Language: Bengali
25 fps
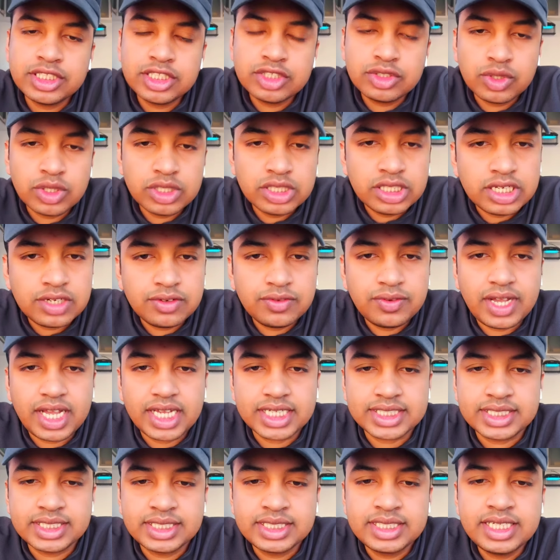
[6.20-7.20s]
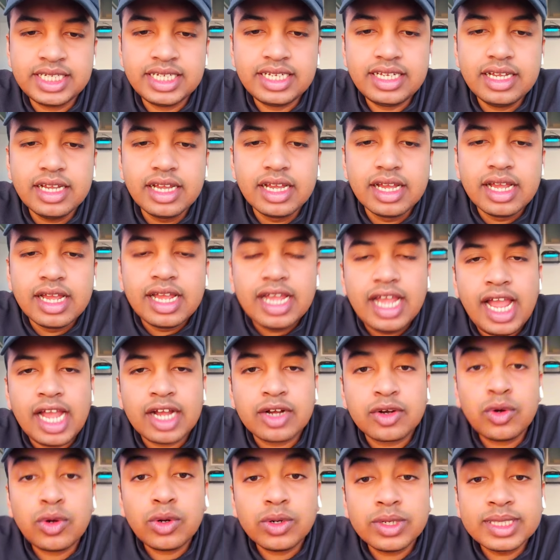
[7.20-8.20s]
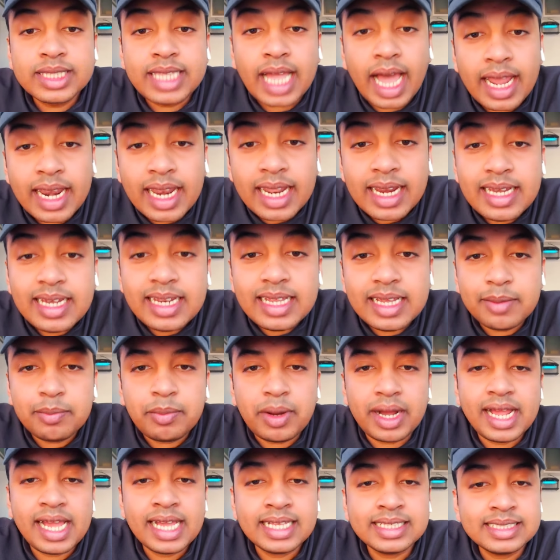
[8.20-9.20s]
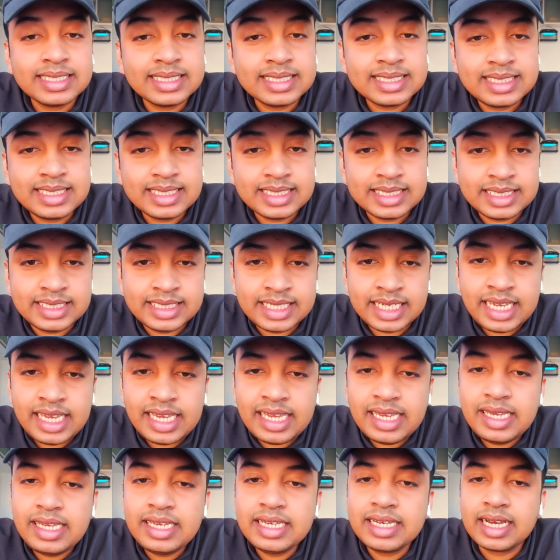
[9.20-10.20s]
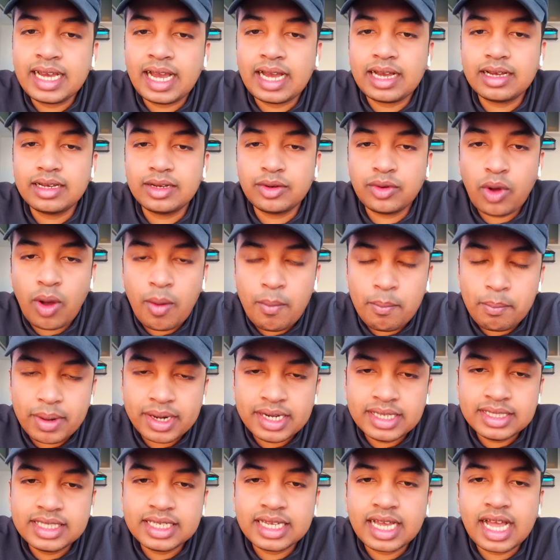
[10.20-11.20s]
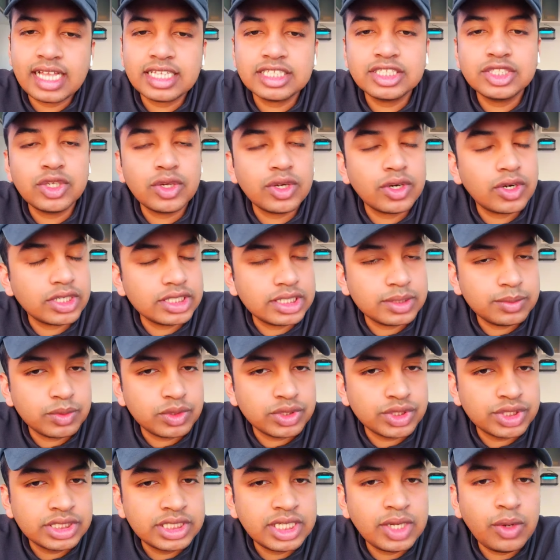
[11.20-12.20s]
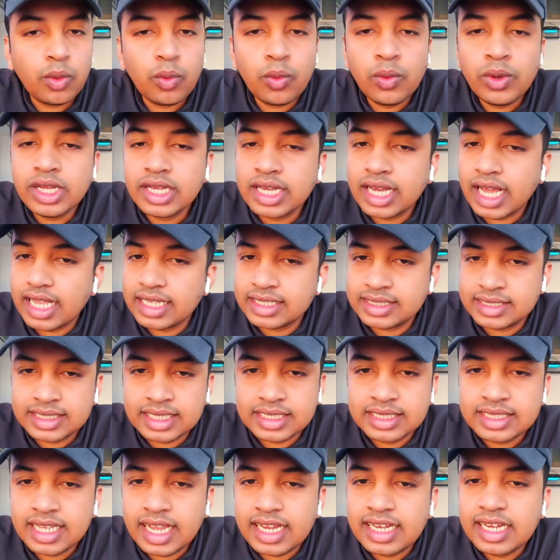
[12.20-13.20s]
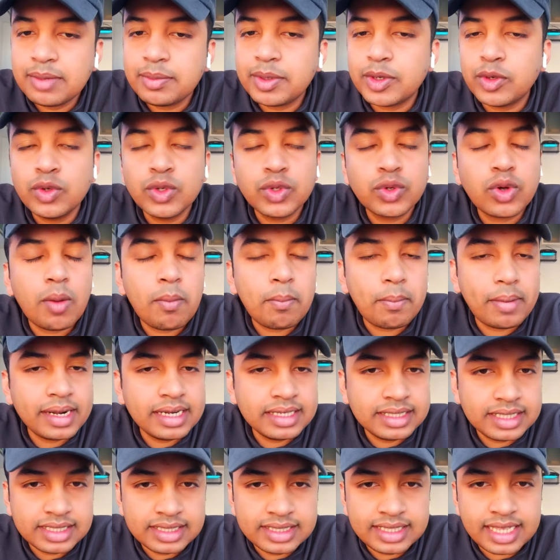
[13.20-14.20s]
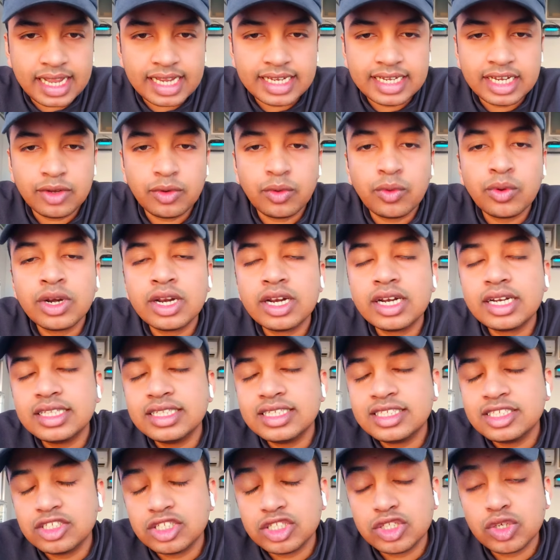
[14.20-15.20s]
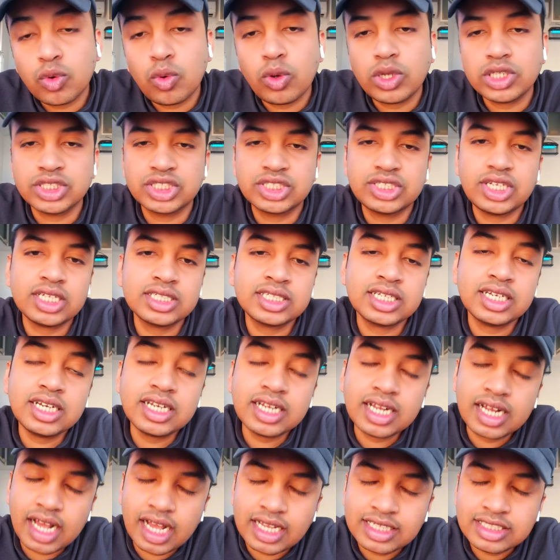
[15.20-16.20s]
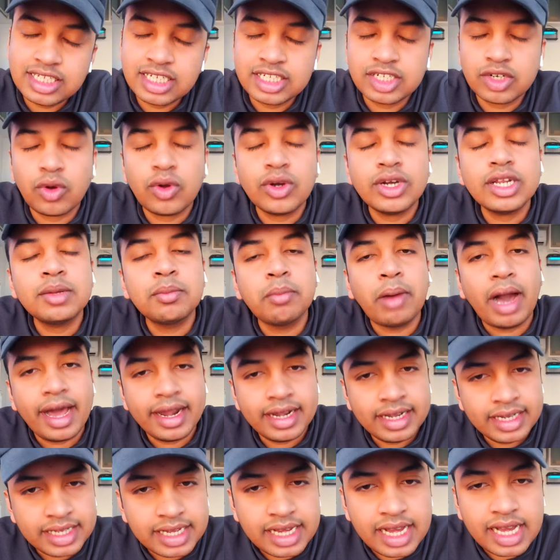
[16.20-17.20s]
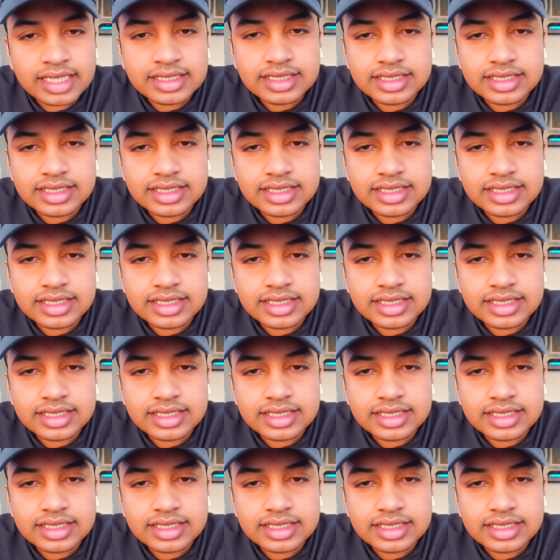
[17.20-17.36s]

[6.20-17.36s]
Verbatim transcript: সৌদি আরবে আসছি এখন দালালে বা এজেন্সি যেই কোম্পানিতে কাজ দেওয়ার কথা বলছে ওই কাজটা দেয় না বা ওই কোম্পানিতে দেয় না ওনারা দিচ্ছে যে কনস্ট্রাকশনের কাজ এটা অনেক ভারী কাজ